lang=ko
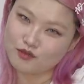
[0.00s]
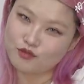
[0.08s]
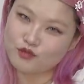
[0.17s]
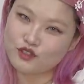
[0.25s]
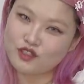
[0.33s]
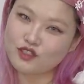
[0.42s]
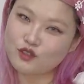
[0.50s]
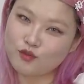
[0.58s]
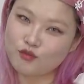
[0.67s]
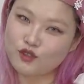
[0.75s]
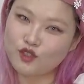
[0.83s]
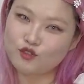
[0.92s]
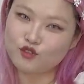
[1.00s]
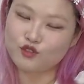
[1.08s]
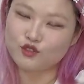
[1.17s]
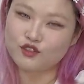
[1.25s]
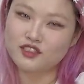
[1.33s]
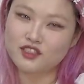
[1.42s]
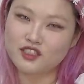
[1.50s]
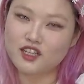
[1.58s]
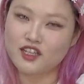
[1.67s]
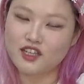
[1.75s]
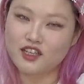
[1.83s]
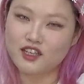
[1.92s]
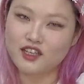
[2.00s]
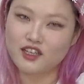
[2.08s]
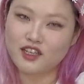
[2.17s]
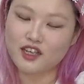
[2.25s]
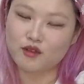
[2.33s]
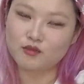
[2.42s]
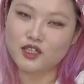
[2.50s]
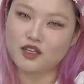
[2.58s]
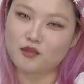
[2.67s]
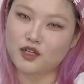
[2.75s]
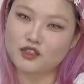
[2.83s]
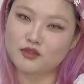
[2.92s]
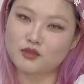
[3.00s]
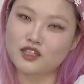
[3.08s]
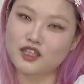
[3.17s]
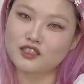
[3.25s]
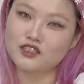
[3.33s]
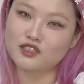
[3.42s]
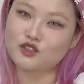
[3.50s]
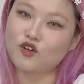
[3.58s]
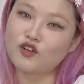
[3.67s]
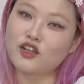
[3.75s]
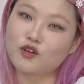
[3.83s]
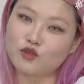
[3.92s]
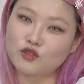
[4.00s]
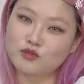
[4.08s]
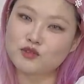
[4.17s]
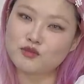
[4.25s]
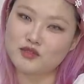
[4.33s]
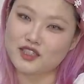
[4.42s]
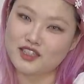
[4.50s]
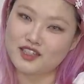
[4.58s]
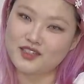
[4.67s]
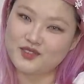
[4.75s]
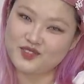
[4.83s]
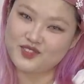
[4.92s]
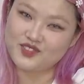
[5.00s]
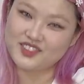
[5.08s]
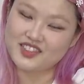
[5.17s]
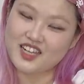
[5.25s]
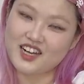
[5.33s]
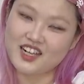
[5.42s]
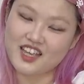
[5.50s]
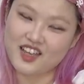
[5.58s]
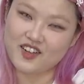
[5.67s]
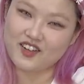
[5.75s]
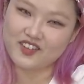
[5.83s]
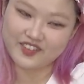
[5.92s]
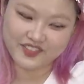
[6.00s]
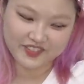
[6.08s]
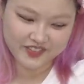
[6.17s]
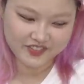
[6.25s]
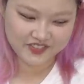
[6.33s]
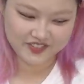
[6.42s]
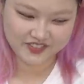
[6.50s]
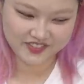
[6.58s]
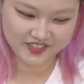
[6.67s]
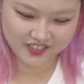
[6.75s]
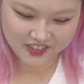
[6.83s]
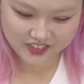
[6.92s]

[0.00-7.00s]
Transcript: 부츠를 선물해준 젠에게 감사의 말씀을 다시 전하고 싶습니다. 사랑해요. 네.